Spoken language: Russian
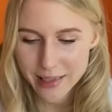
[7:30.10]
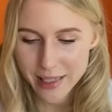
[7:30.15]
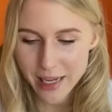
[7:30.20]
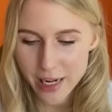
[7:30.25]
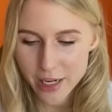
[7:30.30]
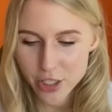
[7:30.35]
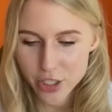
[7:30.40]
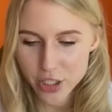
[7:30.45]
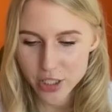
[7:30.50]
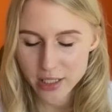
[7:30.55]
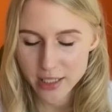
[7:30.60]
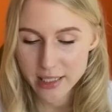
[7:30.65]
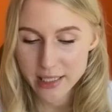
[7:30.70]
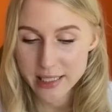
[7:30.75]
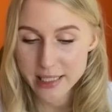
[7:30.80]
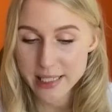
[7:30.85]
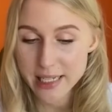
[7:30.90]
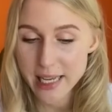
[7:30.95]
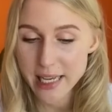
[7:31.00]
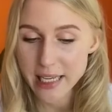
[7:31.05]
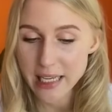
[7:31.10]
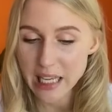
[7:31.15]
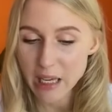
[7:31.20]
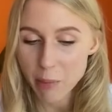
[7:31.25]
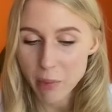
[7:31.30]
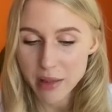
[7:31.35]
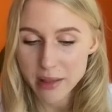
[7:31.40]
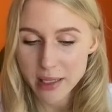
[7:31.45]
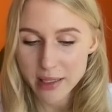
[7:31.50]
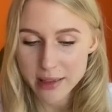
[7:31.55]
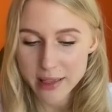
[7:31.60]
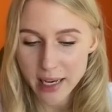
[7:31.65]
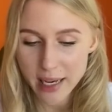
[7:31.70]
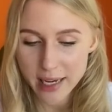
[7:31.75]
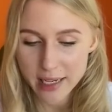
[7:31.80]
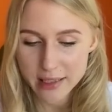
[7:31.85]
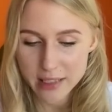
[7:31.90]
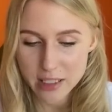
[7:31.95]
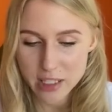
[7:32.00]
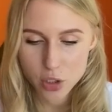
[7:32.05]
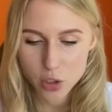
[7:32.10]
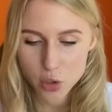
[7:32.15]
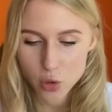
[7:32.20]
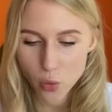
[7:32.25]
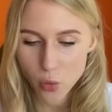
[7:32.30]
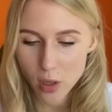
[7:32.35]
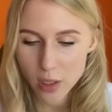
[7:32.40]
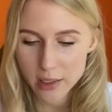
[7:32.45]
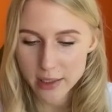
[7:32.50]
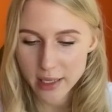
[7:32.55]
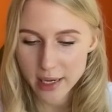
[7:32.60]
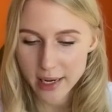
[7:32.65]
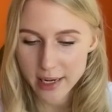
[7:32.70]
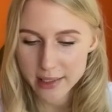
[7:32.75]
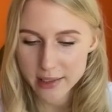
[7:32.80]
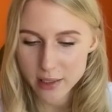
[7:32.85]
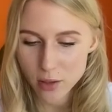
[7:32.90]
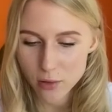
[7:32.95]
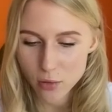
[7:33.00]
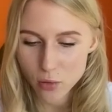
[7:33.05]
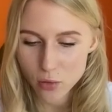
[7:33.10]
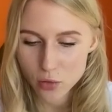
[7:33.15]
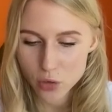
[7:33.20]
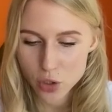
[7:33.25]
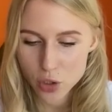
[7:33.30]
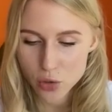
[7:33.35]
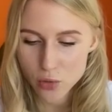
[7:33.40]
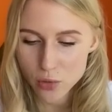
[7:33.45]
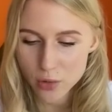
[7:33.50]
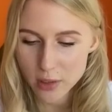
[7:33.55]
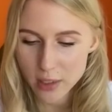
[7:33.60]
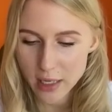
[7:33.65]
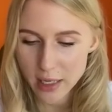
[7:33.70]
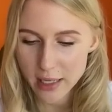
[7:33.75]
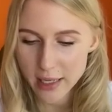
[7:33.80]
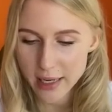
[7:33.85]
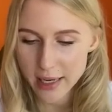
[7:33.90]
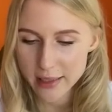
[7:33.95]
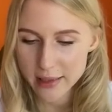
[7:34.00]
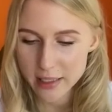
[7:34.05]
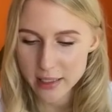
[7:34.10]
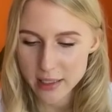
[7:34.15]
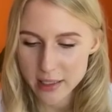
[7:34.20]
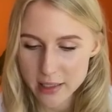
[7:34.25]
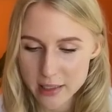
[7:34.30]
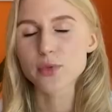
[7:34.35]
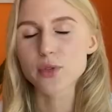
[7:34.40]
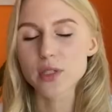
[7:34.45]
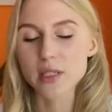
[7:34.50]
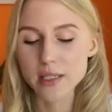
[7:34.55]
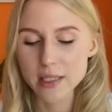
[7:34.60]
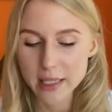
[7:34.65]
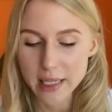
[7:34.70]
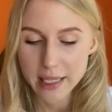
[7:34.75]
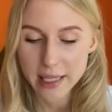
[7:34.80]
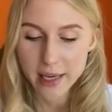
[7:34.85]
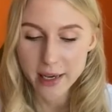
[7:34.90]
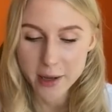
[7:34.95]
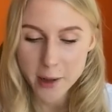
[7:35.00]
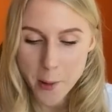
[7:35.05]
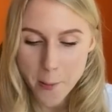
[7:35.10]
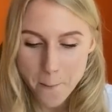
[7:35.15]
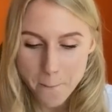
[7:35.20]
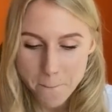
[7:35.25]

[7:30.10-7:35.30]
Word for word: Дальше, где именно, да, это соль, да, это джунгли, это пустыня.